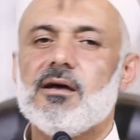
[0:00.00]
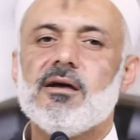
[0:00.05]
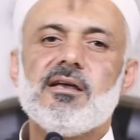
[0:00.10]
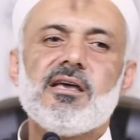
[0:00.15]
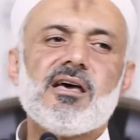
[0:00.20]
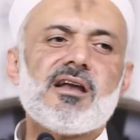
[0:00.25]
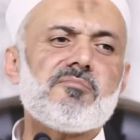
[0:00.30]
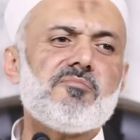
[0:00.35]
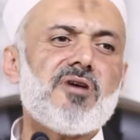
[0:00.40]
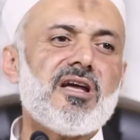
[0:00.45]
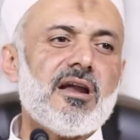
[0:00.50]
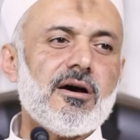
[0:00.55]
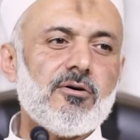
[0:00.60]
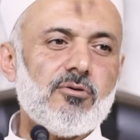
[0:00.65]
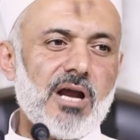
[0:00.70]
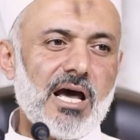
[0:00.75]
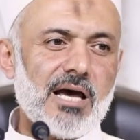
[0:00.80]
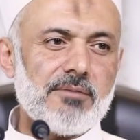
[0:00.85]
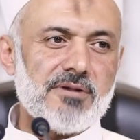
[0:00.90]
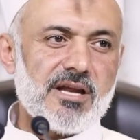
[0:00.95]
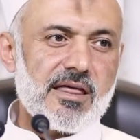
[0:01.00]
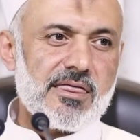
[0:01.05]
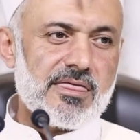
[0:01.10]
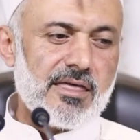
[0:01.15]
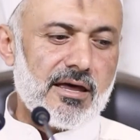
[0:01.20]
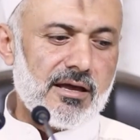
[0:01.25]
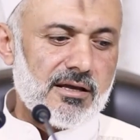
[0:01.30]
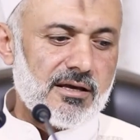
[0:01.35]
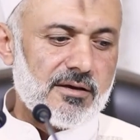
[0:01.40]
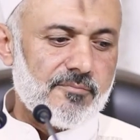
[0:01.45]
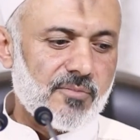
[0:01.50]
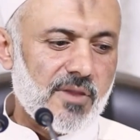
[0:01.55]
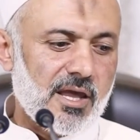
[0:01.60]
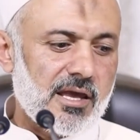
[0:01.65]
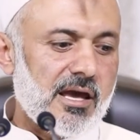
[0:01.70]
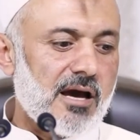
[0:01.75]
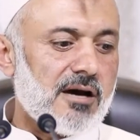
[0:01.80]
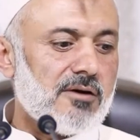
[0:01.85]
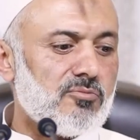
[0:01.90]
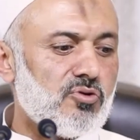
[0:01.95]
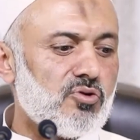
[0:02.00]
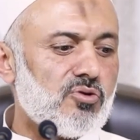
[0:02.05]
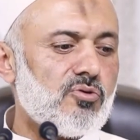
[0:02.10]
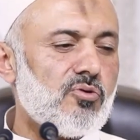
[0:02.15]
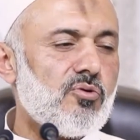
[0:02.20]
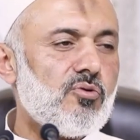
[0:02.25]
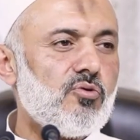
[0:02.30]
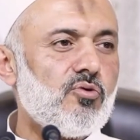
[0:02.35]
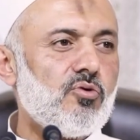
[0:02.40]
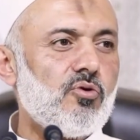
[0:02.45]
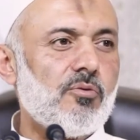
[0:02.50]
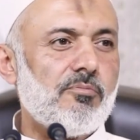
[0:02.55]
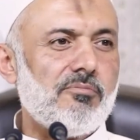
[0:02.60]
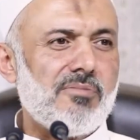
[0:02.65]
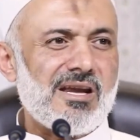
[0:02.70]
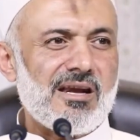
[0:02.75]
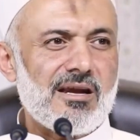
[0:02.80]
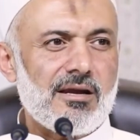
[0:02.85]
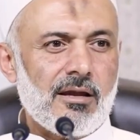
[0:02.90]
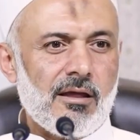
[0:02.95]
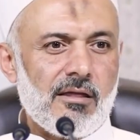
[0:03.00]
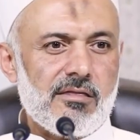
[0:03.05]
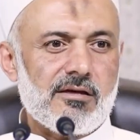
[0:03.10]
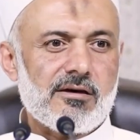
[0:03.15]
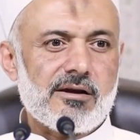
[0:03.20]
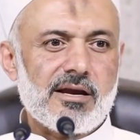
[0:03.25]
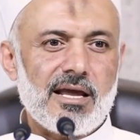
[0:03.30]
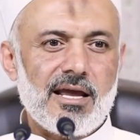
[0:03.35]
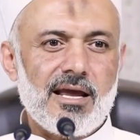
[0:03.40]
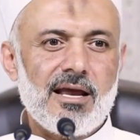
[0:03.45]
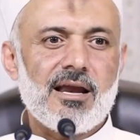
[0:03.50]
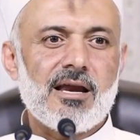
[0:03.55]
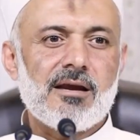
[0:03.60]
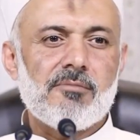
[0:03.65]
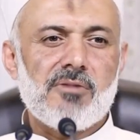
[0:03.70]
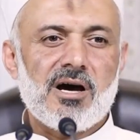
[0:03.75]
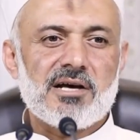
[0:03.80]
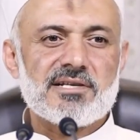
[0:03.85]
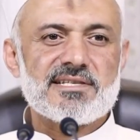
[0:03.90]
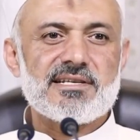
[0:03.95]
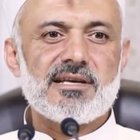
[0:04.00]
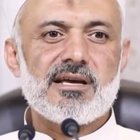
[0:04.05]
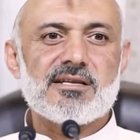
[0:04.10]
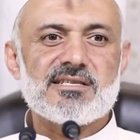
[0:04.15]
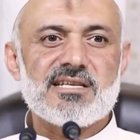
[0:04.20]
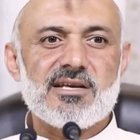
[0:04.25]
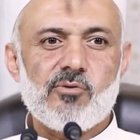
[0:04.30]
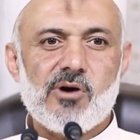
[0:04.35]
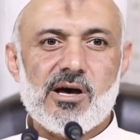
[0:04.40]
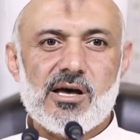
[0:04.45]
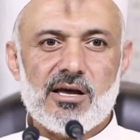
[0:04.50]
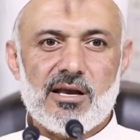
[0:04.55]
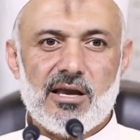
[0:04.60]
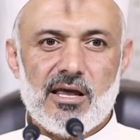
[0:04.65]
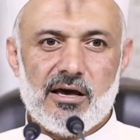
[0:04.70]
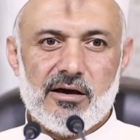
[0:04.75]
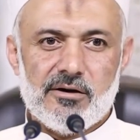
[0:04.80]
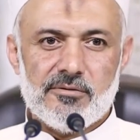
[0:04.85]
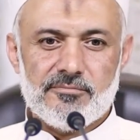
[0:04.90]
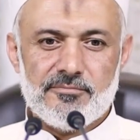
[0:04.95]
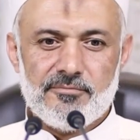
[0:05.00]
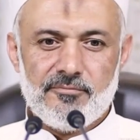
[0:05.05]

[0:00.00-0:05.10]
يرمي له الحبل الثاني يامره بالنظر الى المعصيه واهلها